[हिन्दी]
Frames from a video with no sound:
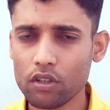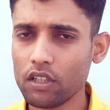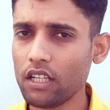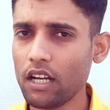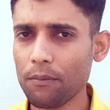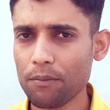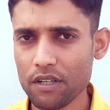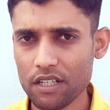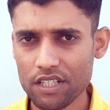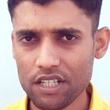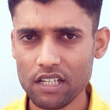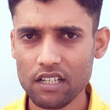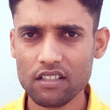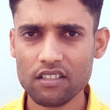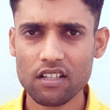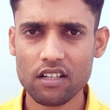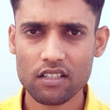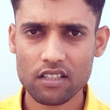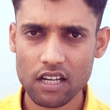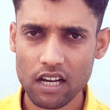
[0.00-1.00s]
तो ही आपका चैनल
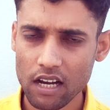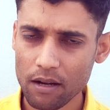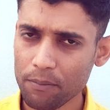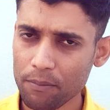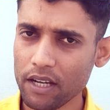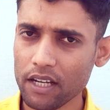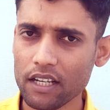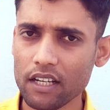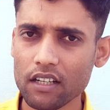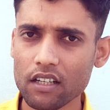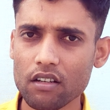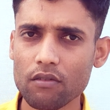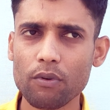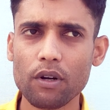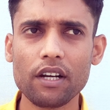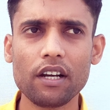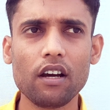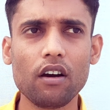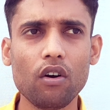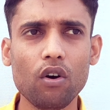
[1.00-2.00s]
सर्च आ पाएगा कि
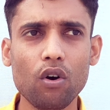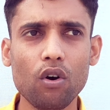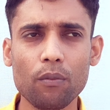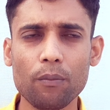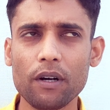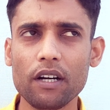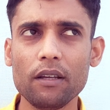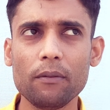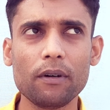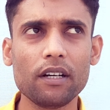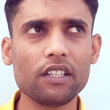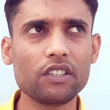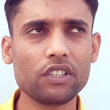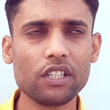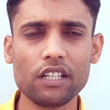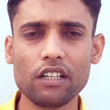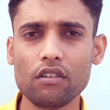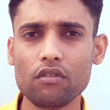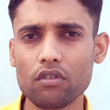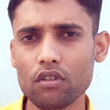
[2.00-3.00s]
वरना और बड़े बड़े
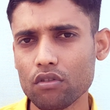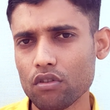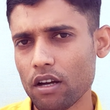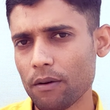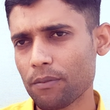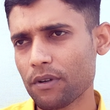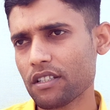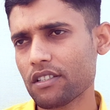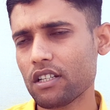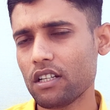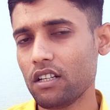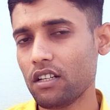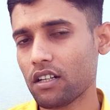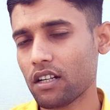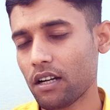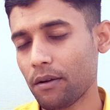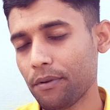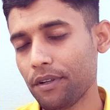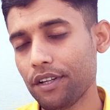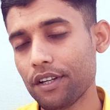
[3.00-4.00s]
चैनल होंगे तो आपका चैनल
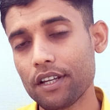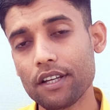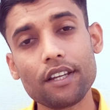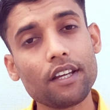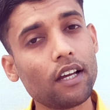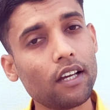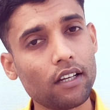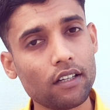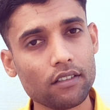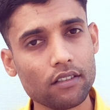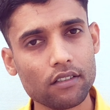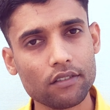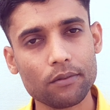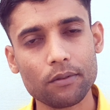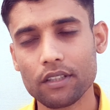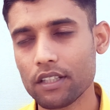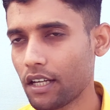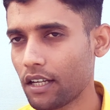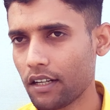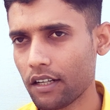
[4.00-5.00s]
कभी नहीं आएगा सर्च
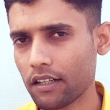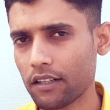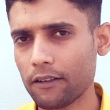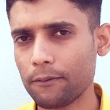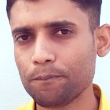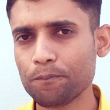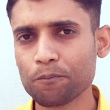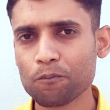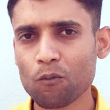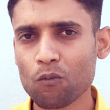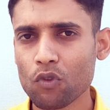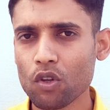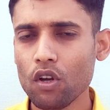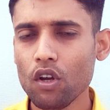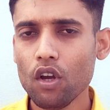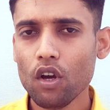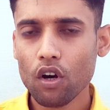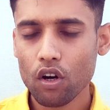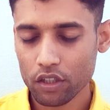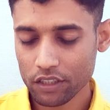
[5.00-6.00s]
में ध्यान रखना
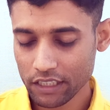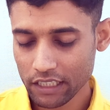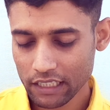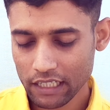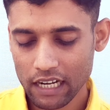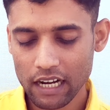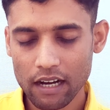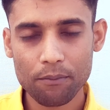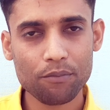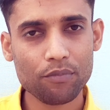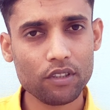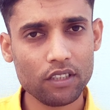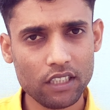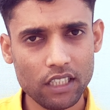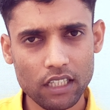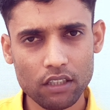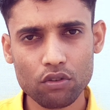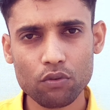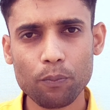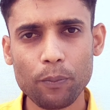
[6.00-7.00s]
और ये काम
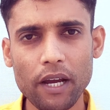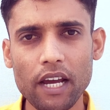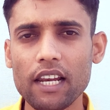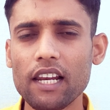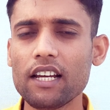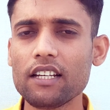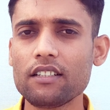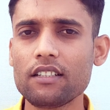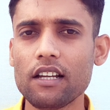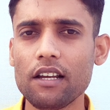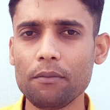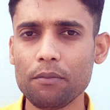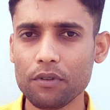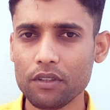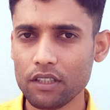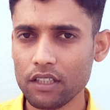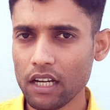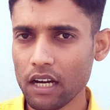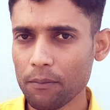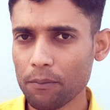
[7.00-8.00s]
ये जो पहला स्टेप
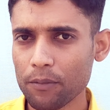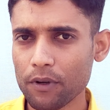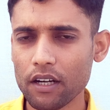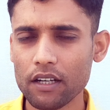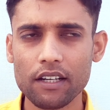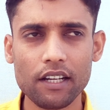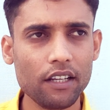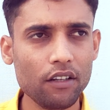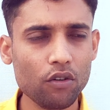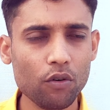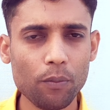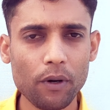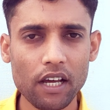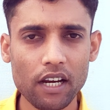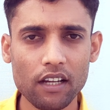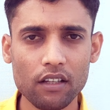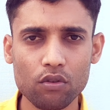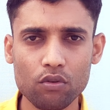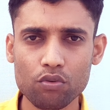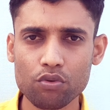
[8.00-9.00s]
ये आपका नहीं हो पा
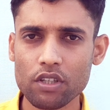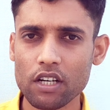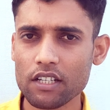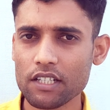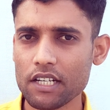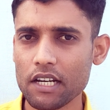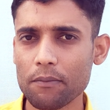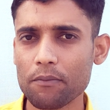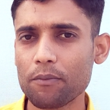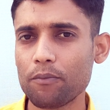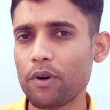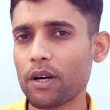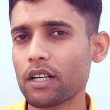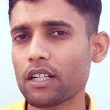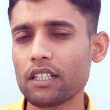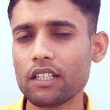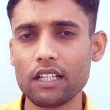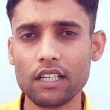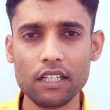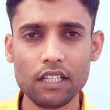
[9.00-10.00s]
रहा दूसरा स्टेप
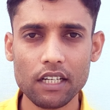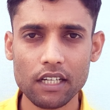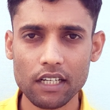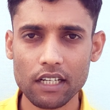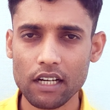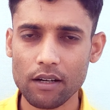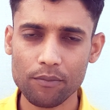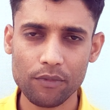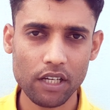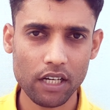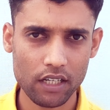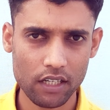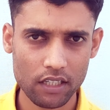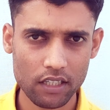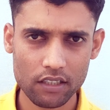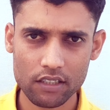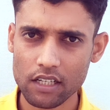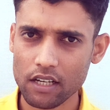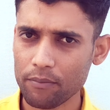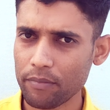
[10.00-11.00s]
वर्क नहीं करेगा आप ध्यान
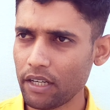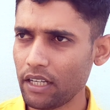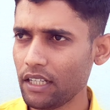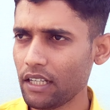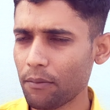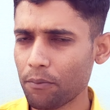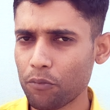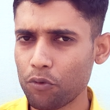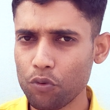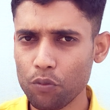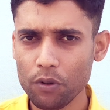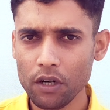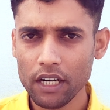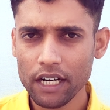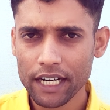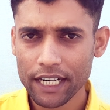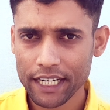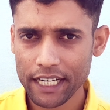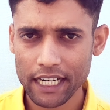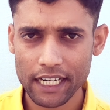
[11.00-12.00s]
रखिए चाहे पहले ही आप फूड
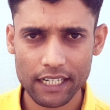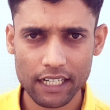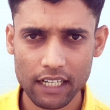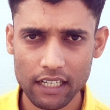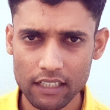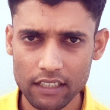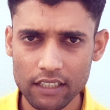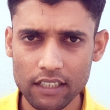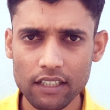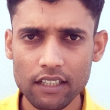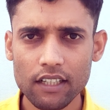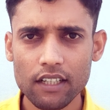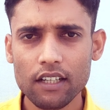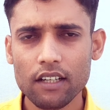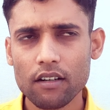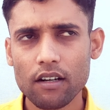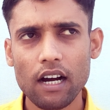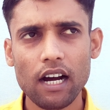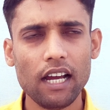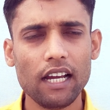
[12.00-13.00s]
टैग डालिए
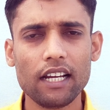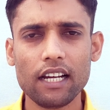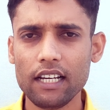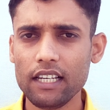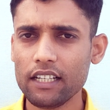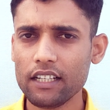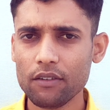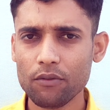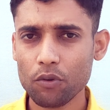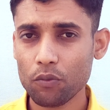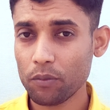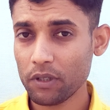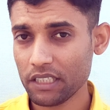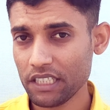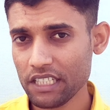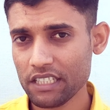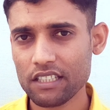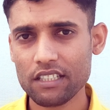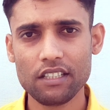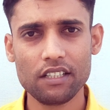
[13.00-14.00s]
आएगा लेकिन वो
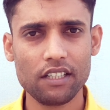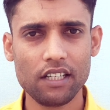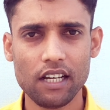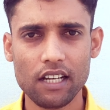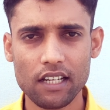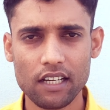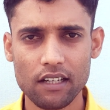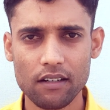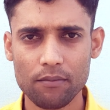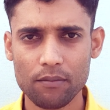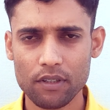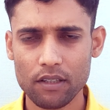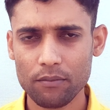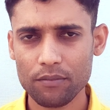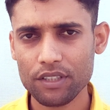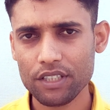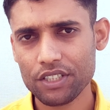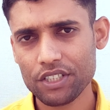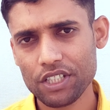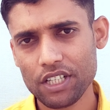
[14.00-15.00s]
मजे से नहीं आएगा
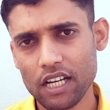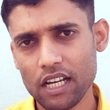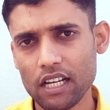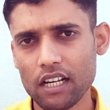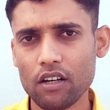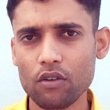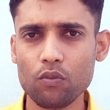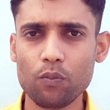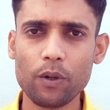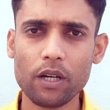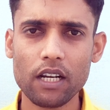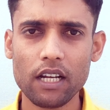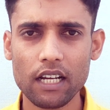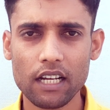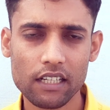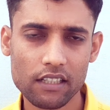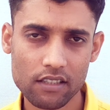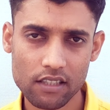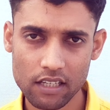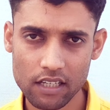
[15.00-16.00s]
मतलब नीचे आएगा ऊपर
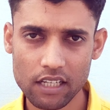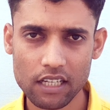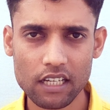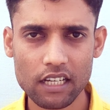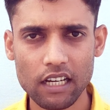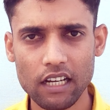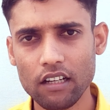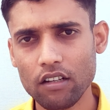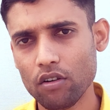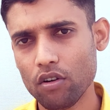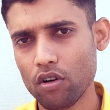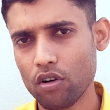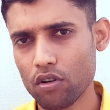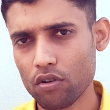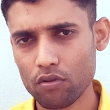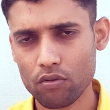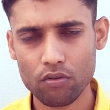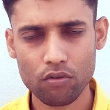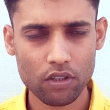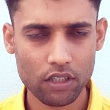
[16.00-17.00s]
आएगा इस तरीके के आएंगे और
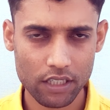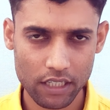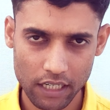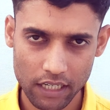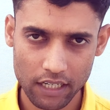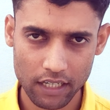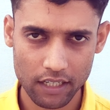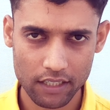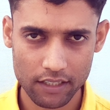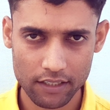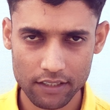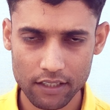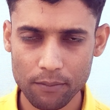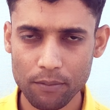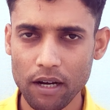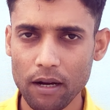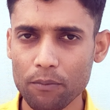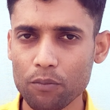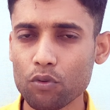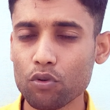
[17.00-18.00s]
उनके टैग आएंगे
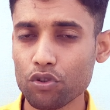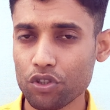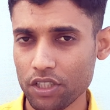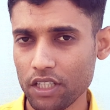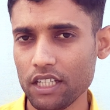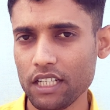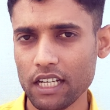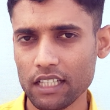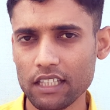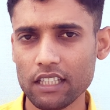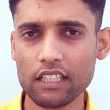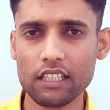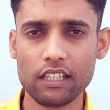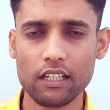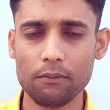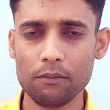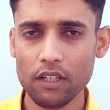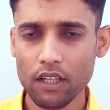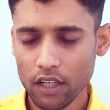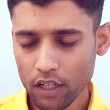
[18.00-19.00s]
जब आप कुछ नहीं आता था
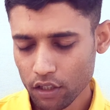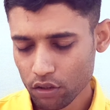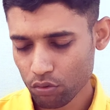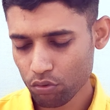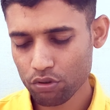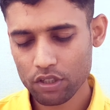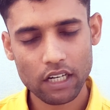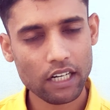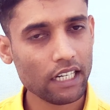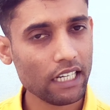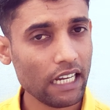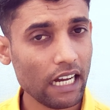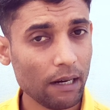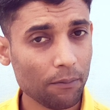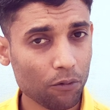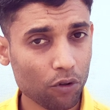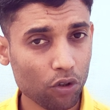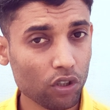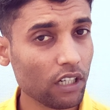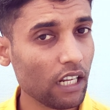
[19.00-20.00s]
तब दूसरा कि
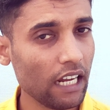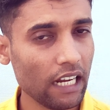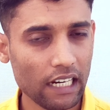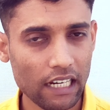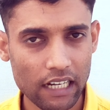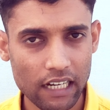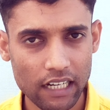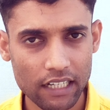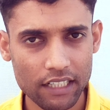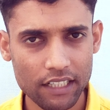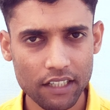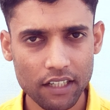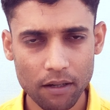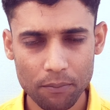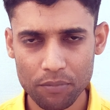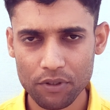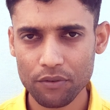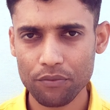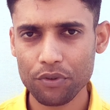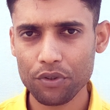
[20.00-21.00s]
आपको टैग लगाने हैं
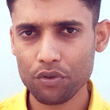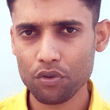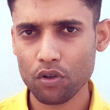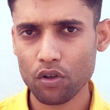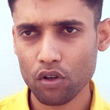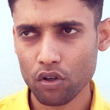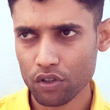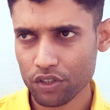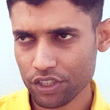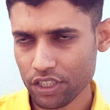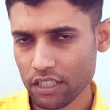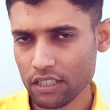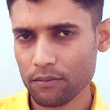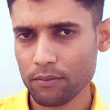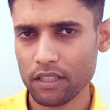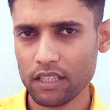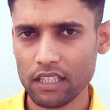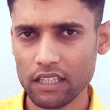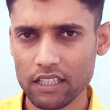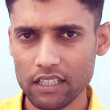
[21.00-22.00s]
अपनी वीडियो को और चेंज
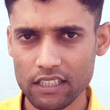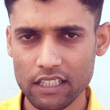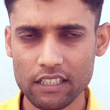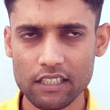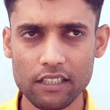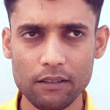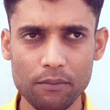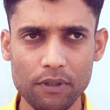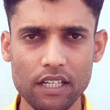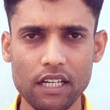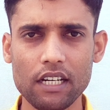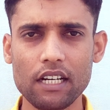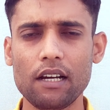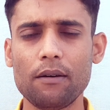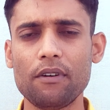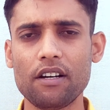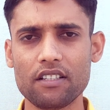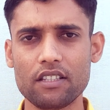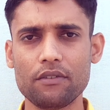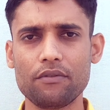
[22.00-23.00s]
बदलते जैसे मेरा
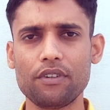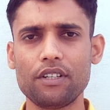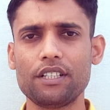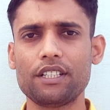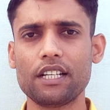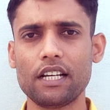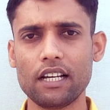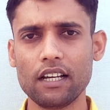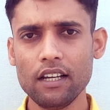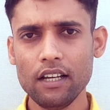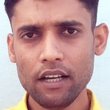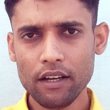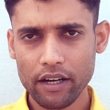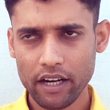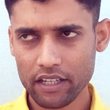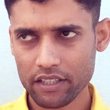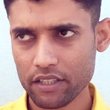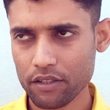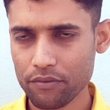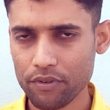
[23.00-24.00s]
नाम आसिफ अली टैग
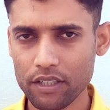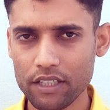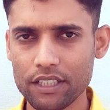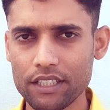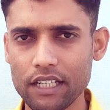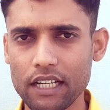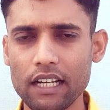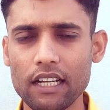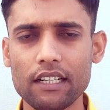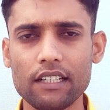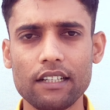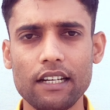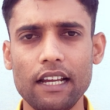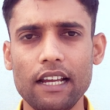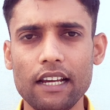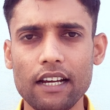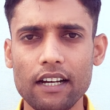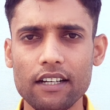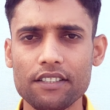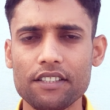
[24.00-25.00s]
आसिफ अली टैग
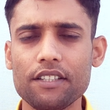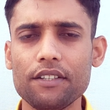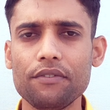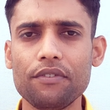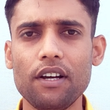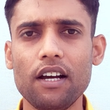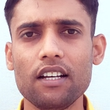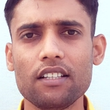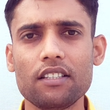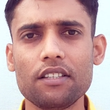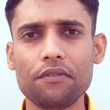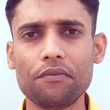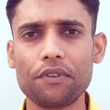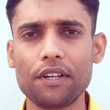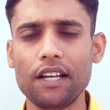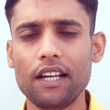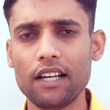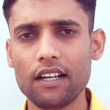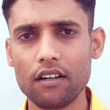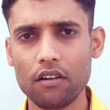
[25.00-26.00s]
टैग आसिफ आसिफ
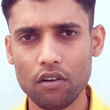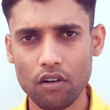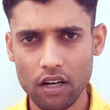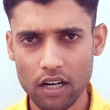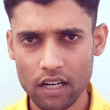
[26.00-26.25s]
टैग